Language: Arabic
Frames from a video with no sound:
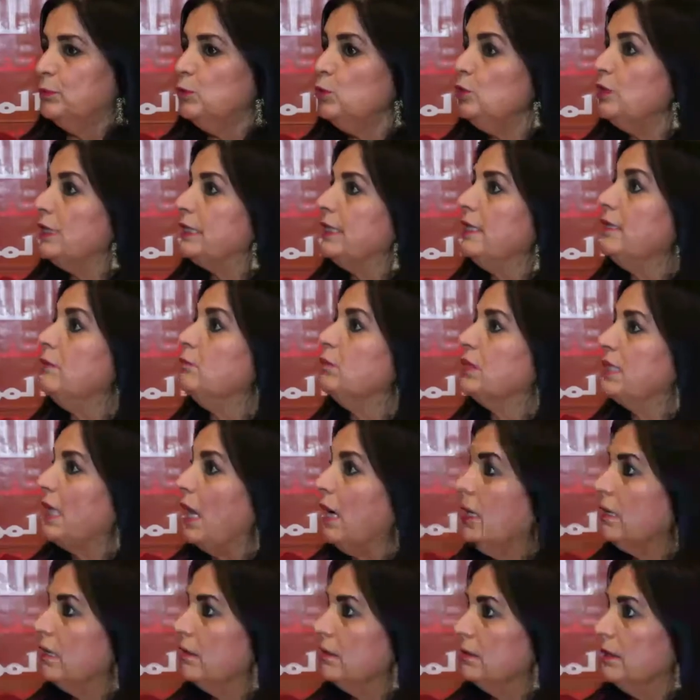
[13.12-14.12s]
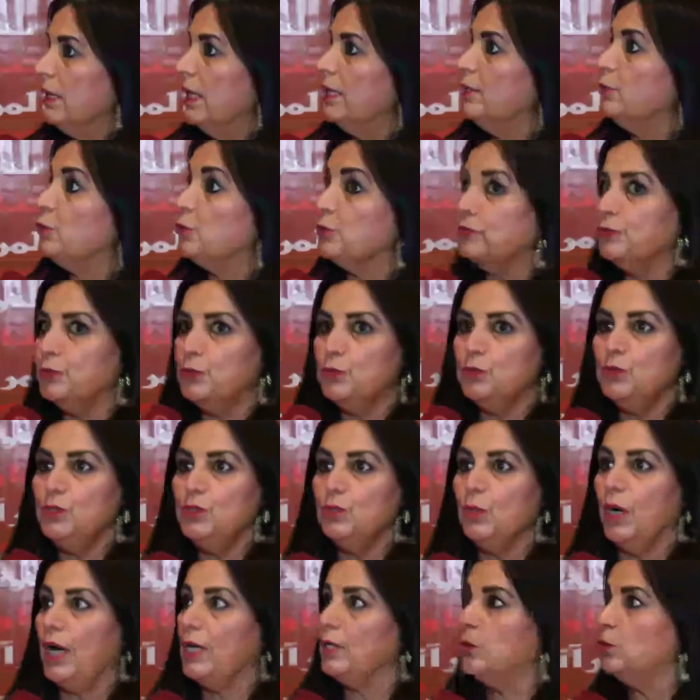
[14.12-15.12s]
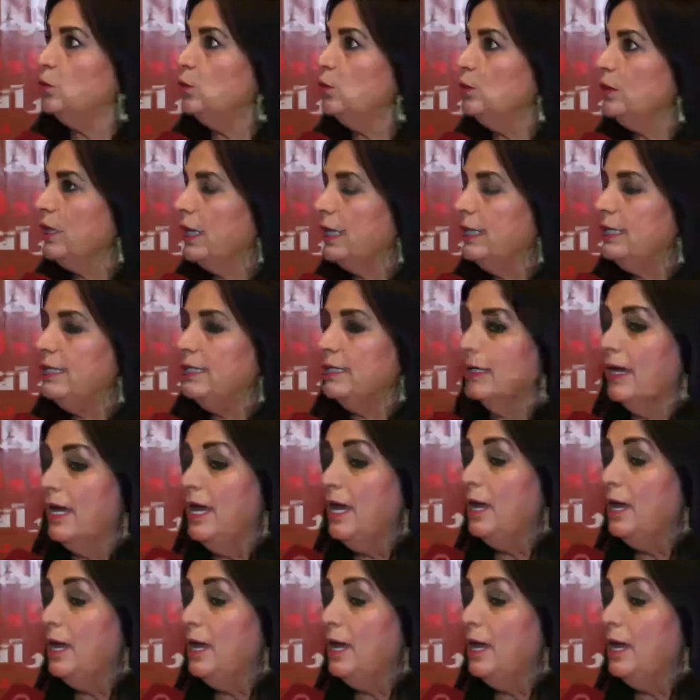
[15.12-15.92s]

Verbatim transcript: شغلي كان متعقد حيشوفوني وحيقولوا علي